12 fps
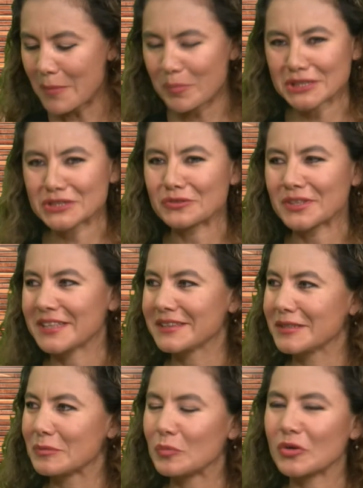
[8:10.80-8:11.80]

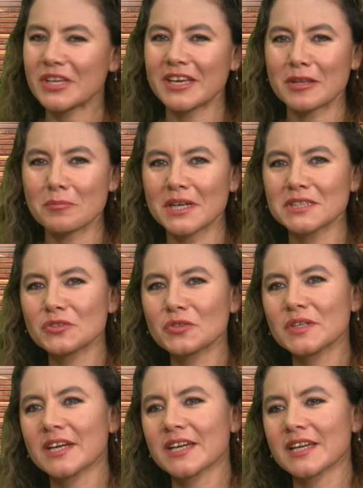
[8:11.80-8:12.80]
apasionante, porque además yo
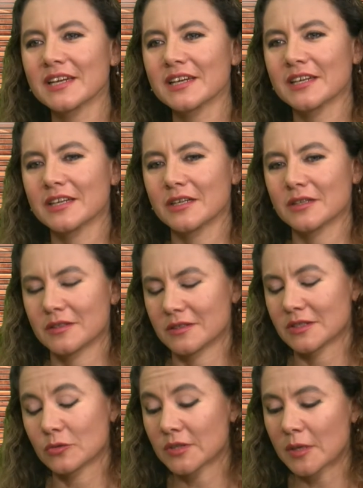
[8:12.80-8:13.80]
diría que
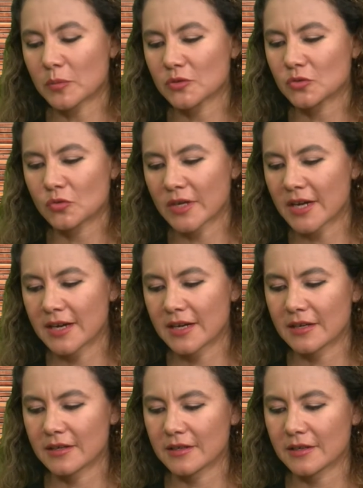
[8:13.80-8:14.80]
desde una
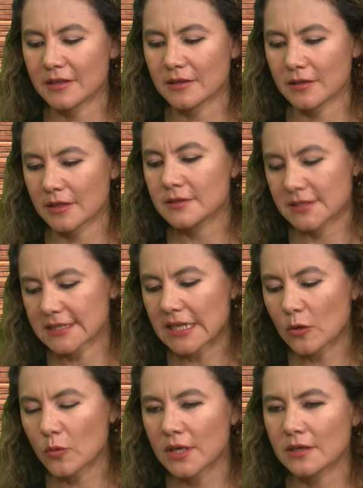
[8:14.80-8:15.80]
postura eh, desde
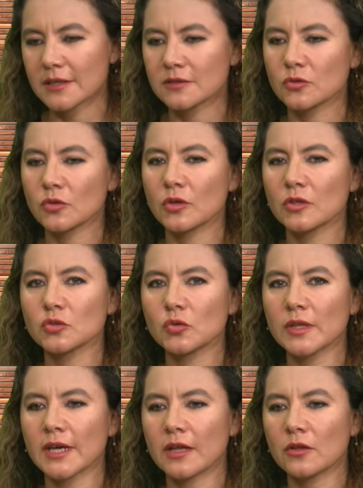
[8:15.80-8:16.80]
la cual estudio los
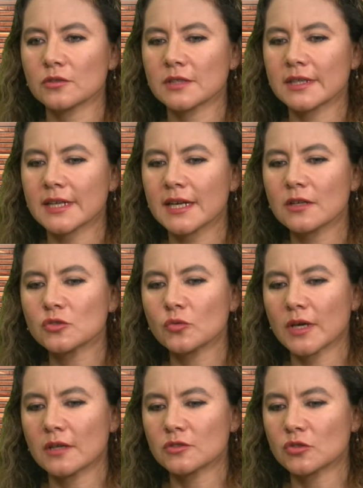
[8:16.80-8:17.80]
cuidados, en realidad los
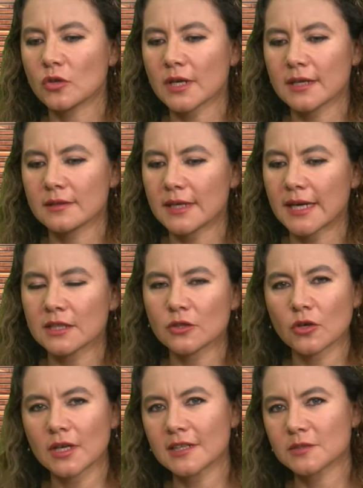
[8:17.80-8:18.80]
cuidados tocan a
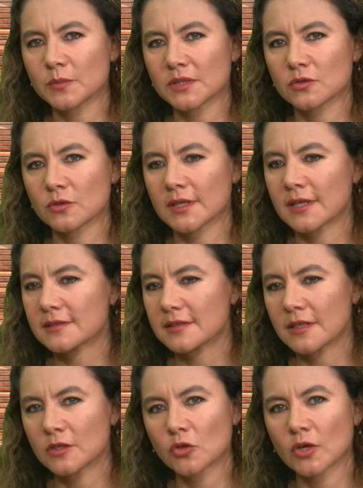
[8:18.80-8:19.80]
todas las personas
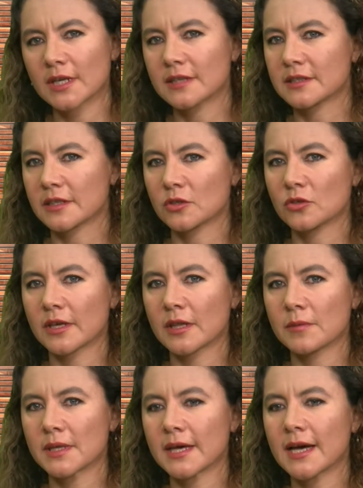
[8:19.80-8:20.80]
en toda la trayectoria
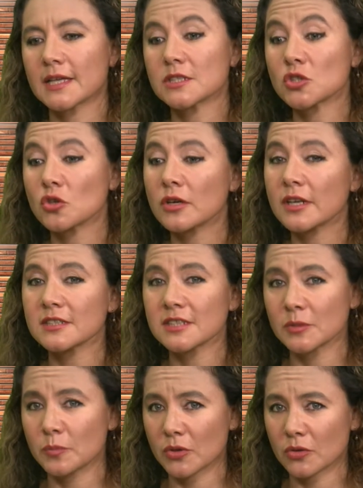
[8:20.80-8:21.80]
de vida, son
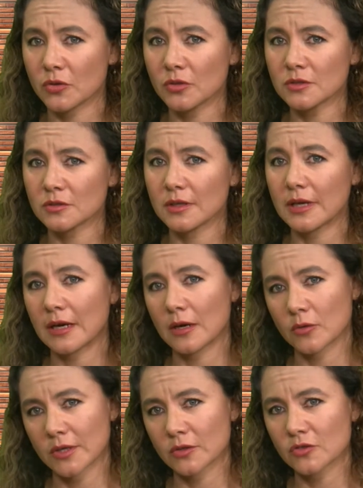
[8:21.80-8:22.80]
recíprocos,
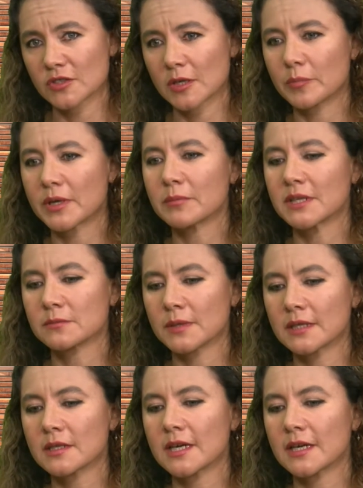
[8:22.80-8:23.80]
aunque no siempre, más
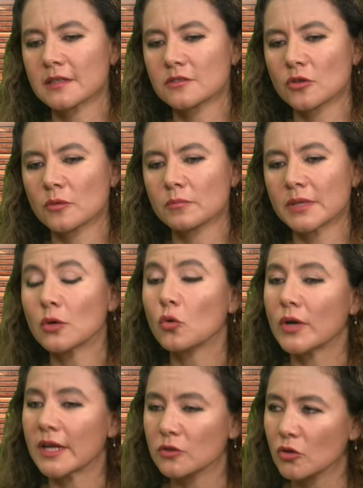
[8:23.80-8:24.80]
bien eh, son
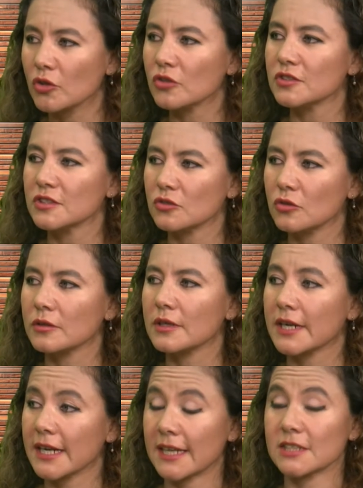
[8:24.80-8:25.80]
vinculatorios y son
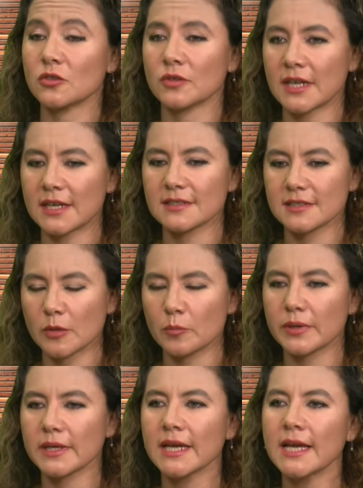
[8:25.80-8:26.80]
relacionales
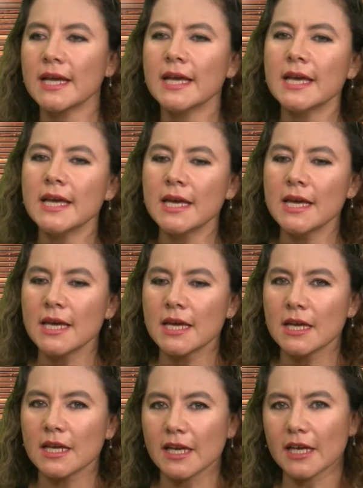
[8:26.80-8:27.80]
siempre.
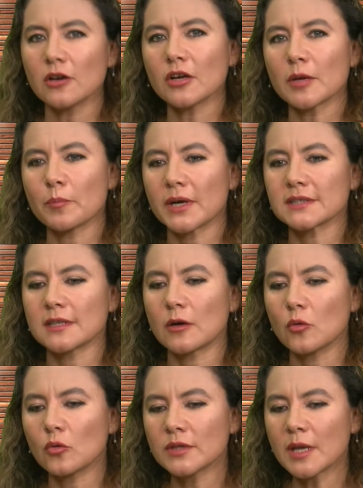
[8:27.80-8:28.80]
¿Qué es lo que pasa?
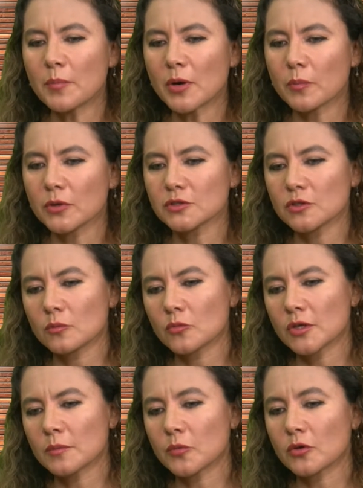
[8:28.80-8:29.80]
Una proporción
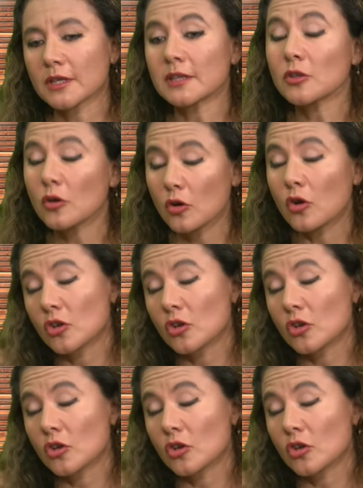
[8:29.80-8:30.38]
muy importante o,